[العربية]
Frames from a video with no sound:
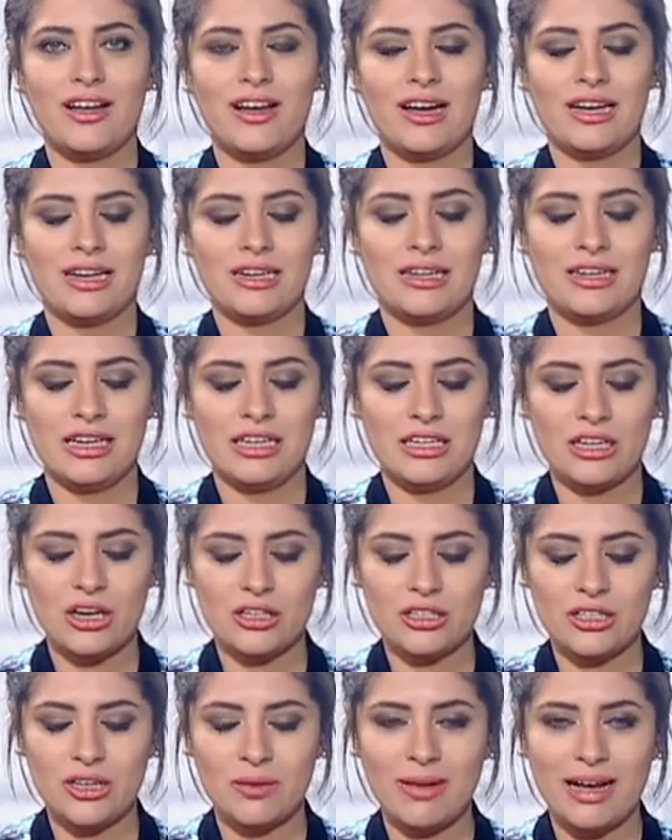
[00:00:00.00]
آه،
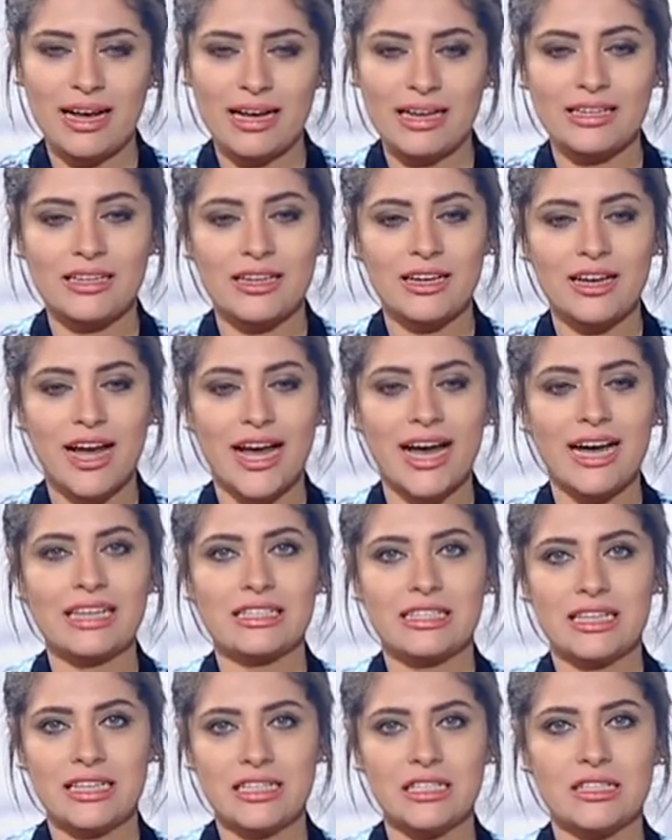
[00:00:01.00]
النهارده معانا
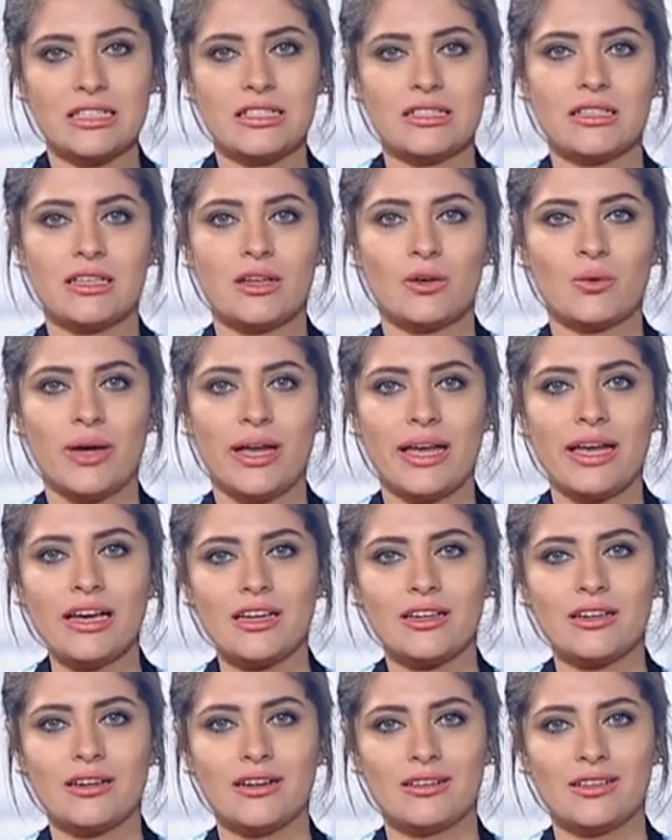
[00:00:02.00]
احدث
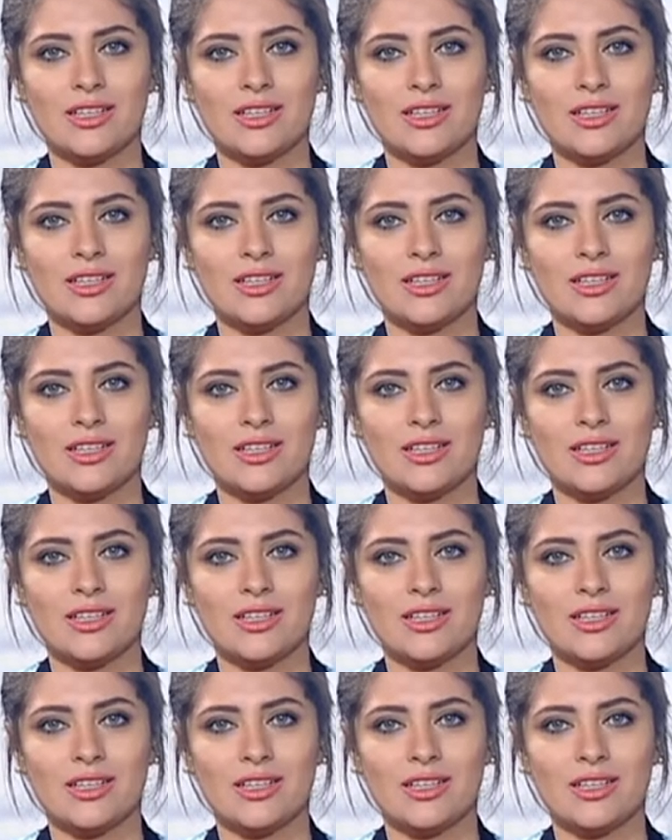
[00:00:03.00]
واخر